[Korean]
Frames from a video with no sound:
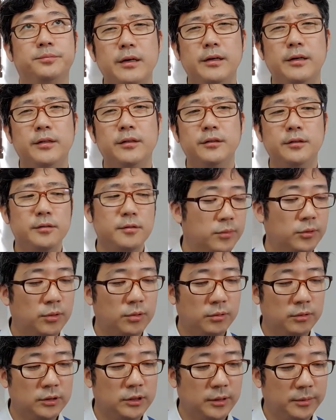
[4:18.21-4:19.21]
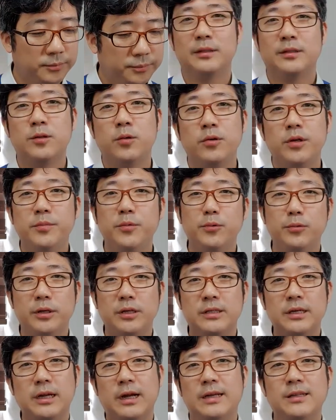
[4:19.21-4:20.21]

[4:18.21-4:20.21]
그래서 보통 이제 스토리보드에 잘